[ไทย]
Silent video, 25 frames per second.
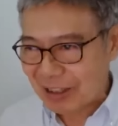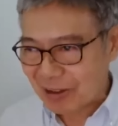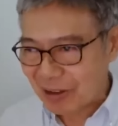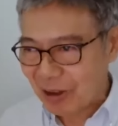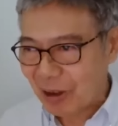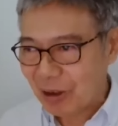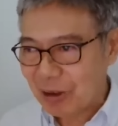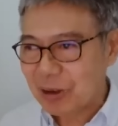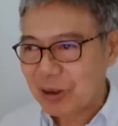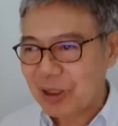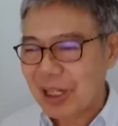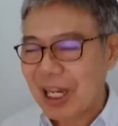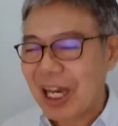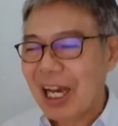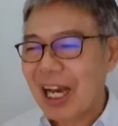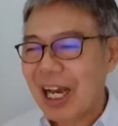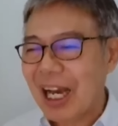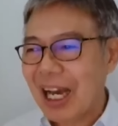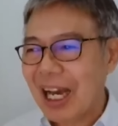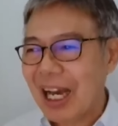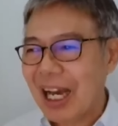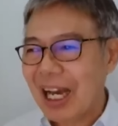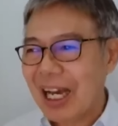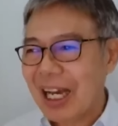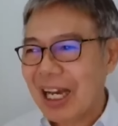สองจุดห้า
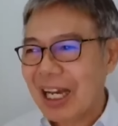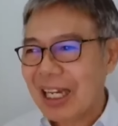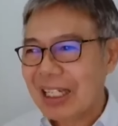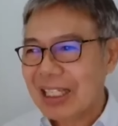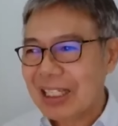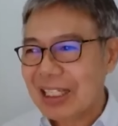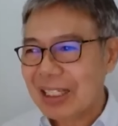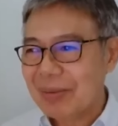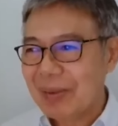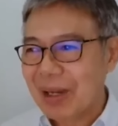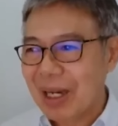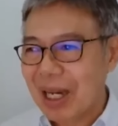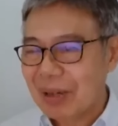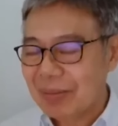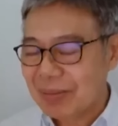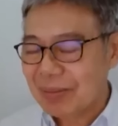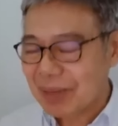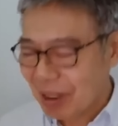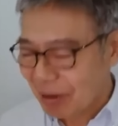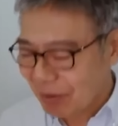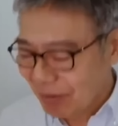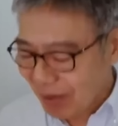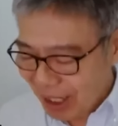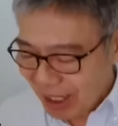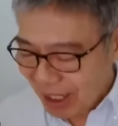ใช่ไหมครับ
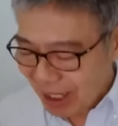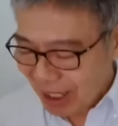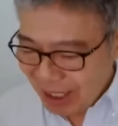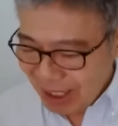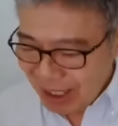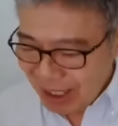แต่ว่า